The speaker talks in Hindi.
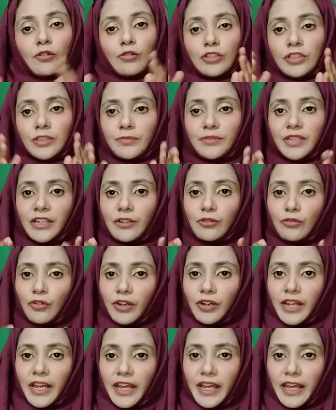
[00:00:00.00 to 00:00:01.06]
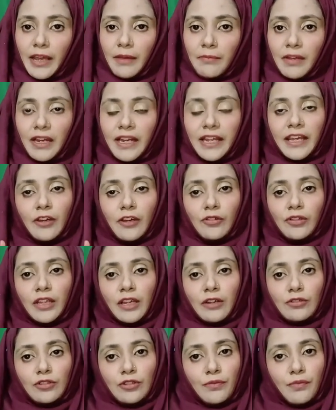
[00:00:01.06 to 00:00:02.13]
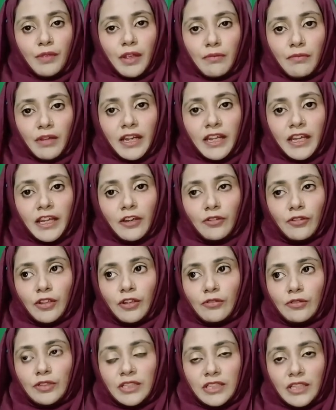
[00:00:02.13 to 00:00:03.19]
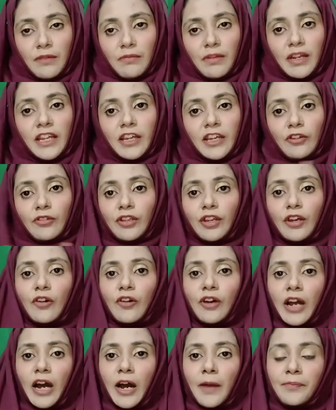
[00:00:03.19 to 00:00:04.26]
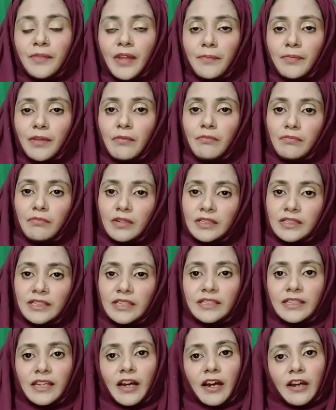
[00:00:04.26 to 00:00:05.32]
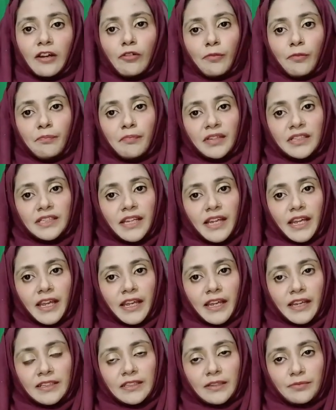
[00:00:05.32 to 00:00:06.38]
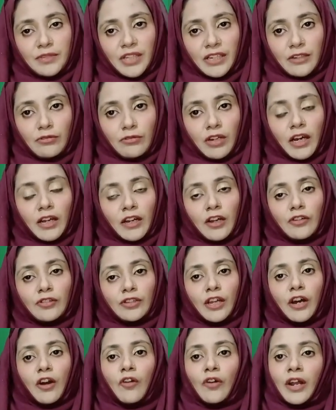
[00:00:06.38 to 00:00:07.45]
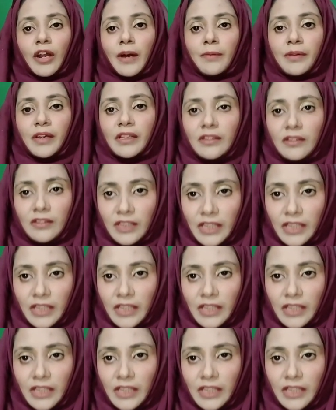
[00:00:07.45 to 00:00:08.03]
कुछ सब्जेक्ट उन्होंने ए में लिखे होते हैं कुछ बी में लिखे होते हैं कुछ सी में लिखे होते हैं और आपने अपनी मर्ज़ी से हर ग्रुप में से एक एक सब्जेक्ट उठाना होता है और आपका